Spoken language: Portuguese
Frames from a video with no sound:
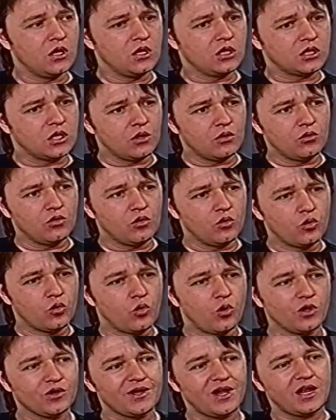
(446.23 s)
Então, o,
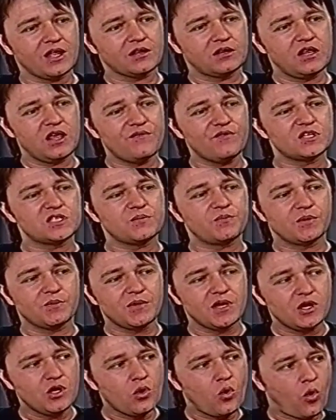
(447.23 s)
quando ela teve esse
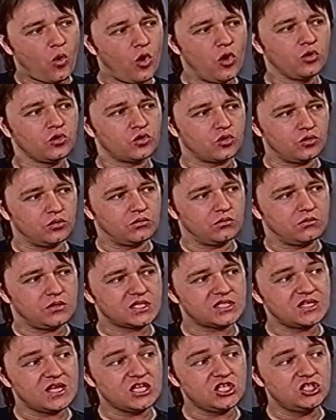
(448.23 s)
primeiro encontro na
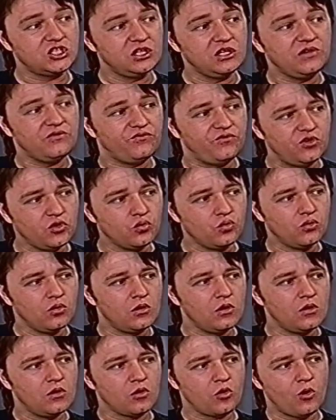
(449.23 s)
cidade de Liviu
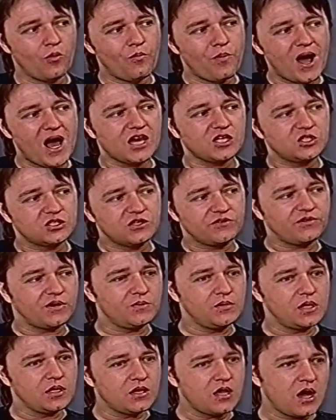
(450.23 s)
com parte da
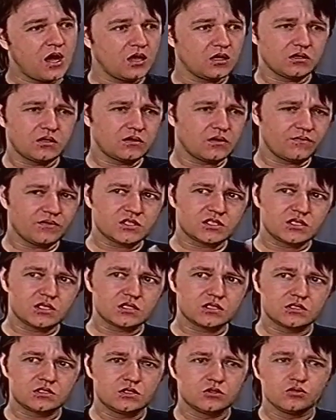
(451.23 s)
família dela, talvez tenha
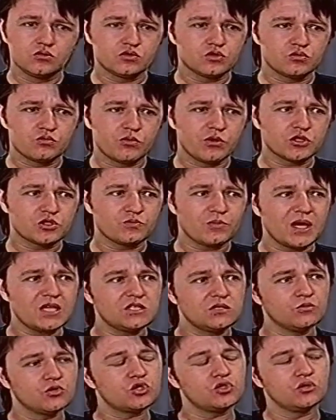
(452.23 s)
sido um dos momentos mais
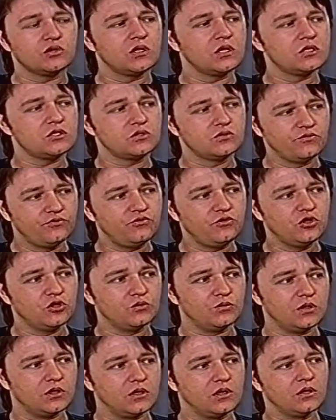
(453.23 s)
emocionantes do
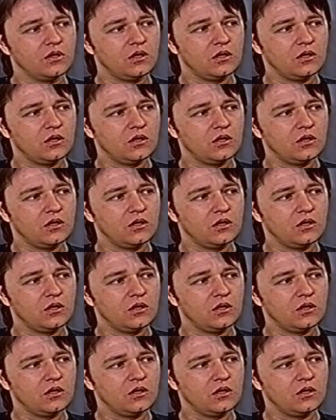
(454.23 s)
filme, né?